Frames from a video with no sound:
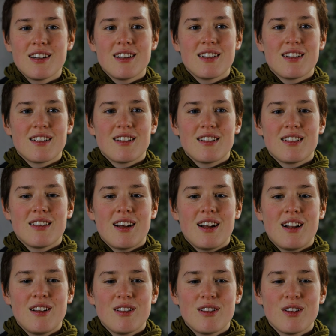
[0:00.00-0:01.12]
Das ist
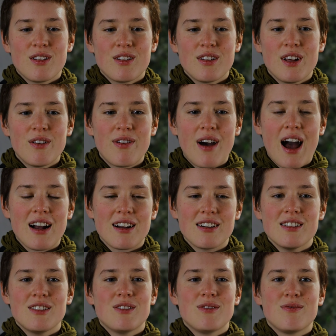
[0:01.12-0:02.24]
alles noch sehr
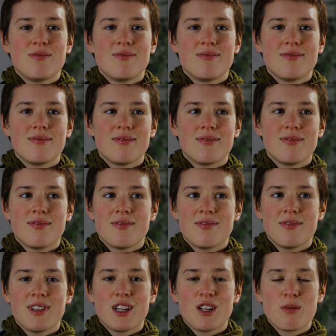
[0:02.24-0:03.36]
vage. Mhm.
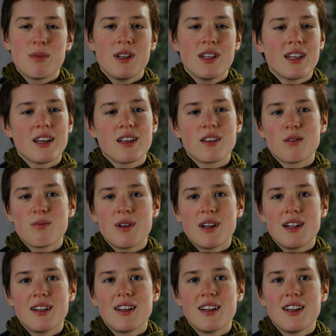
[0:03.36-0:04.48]
Jetzt bin ich
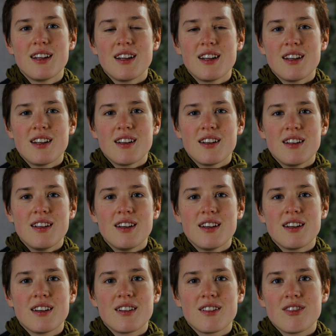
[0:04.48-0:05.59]
erstmal
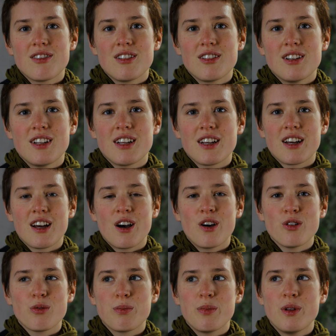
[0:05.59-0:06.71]
hier in der
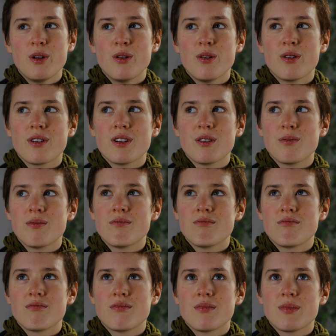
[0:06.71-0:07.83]
Ausbildung im
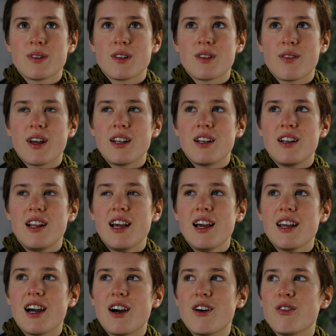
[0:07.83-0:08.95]
zweiten
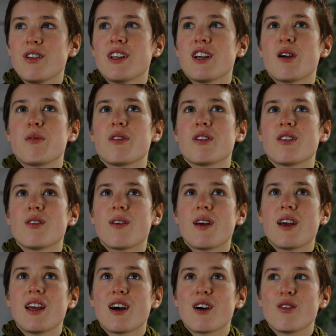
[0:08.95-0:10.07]
Lehrjahr und ich habe noch
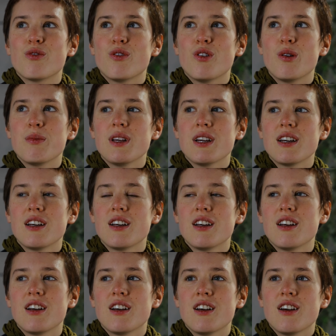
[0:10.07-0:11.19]
zwei Jahre vor mir
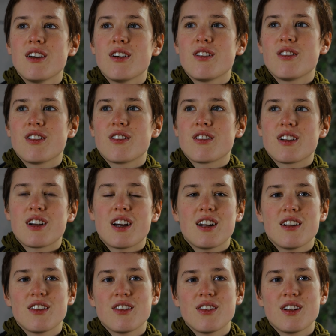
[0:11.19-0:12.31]
und kann
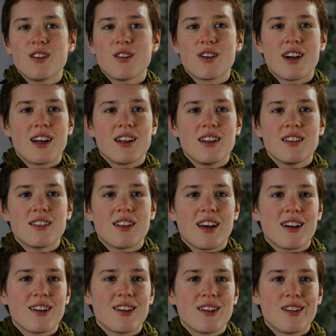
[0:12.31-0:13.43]
deswegen noch gar nicht
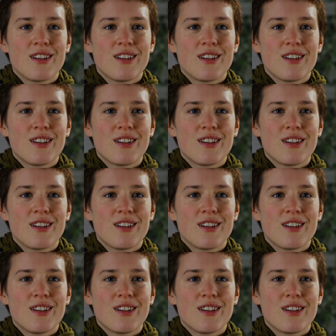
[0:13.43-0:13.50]
sagen,